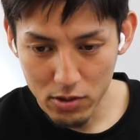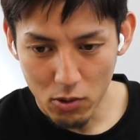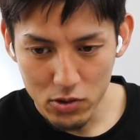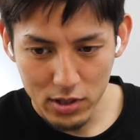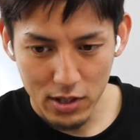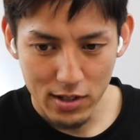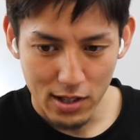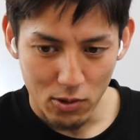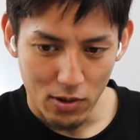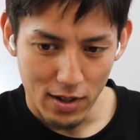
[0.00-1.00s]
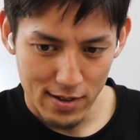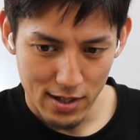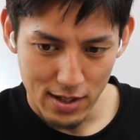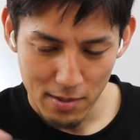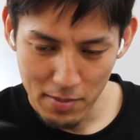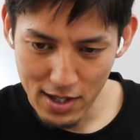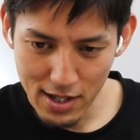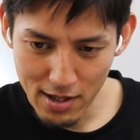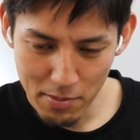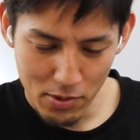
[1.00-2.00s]
送ってくれた動画さ、右
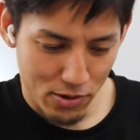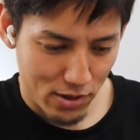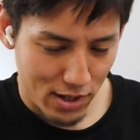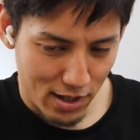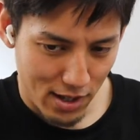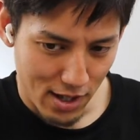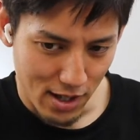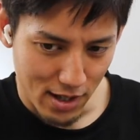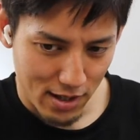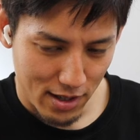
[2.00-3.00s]
からボール来て